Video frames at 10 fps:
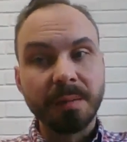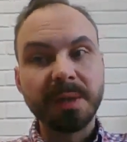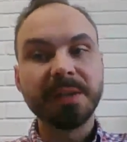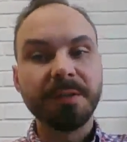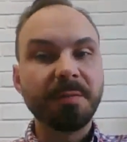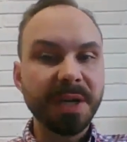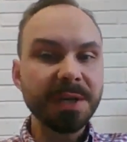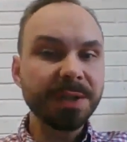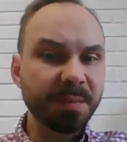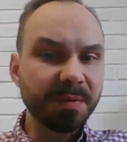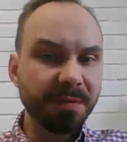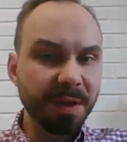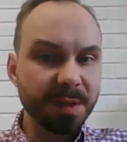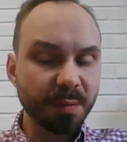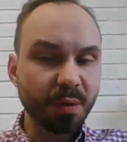Мы, в принципе,
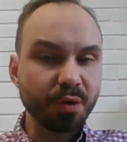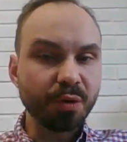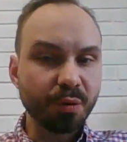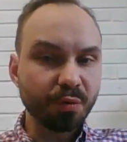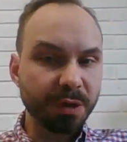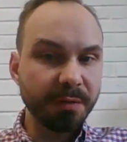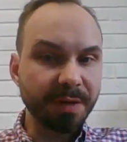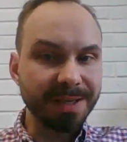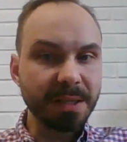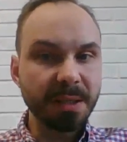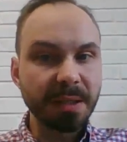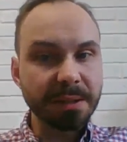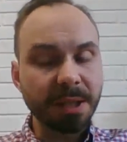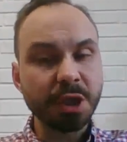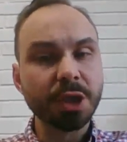видим то, что уже в России
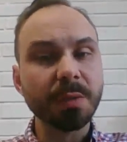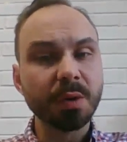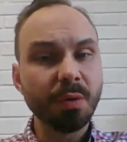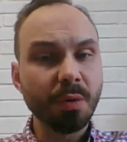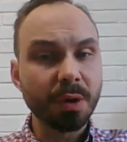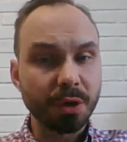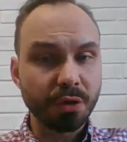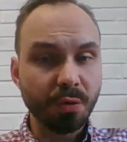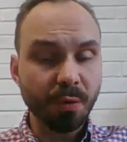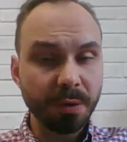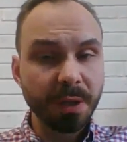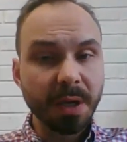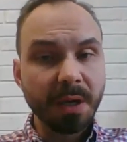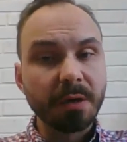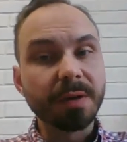достаточно много школ,
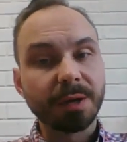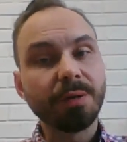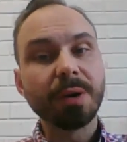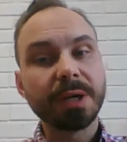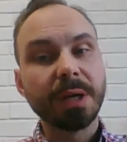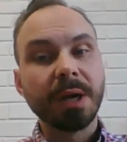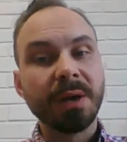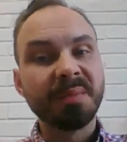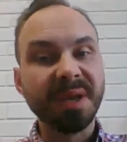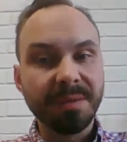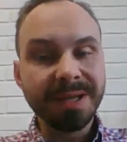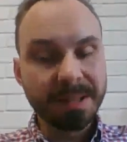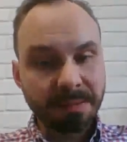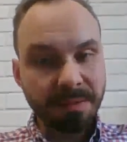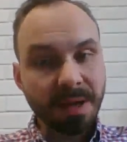в которых
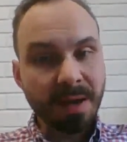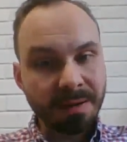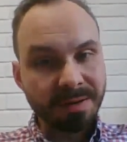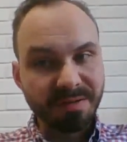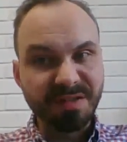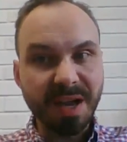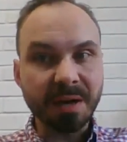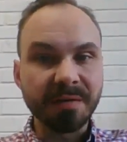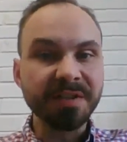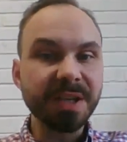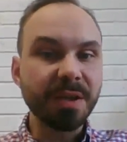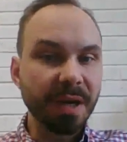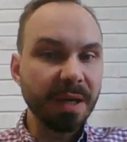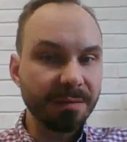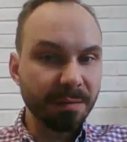появился VR, VR
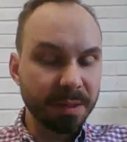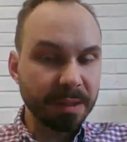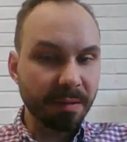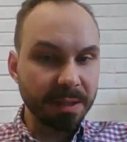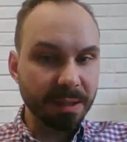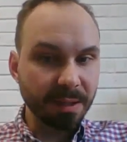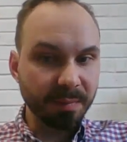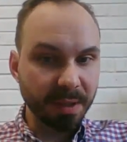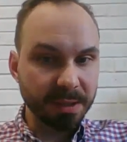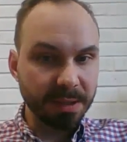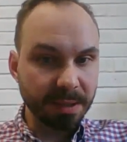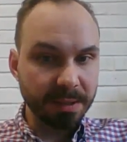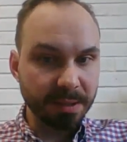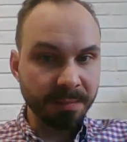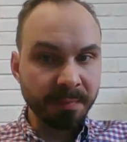внедрили в образовательные
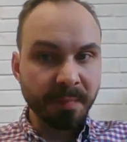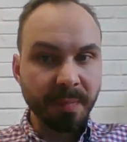процессы.